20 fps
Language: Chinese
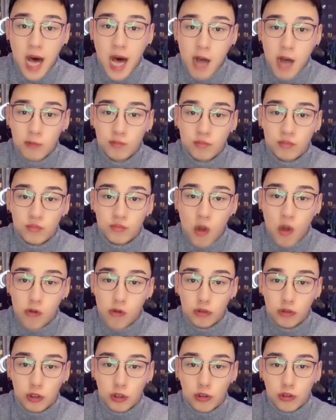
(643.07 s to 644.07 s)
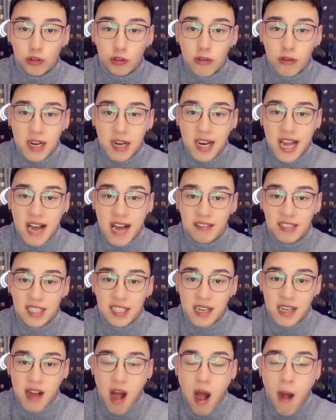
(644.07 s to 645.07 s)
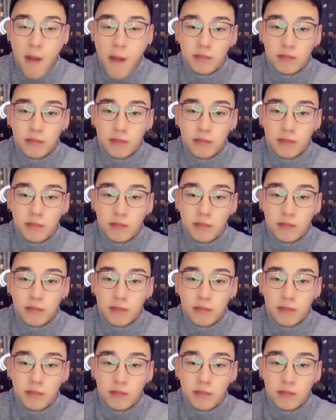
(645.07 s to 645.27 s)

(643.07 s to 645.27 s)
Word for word: 了，我都瘦了两斤了。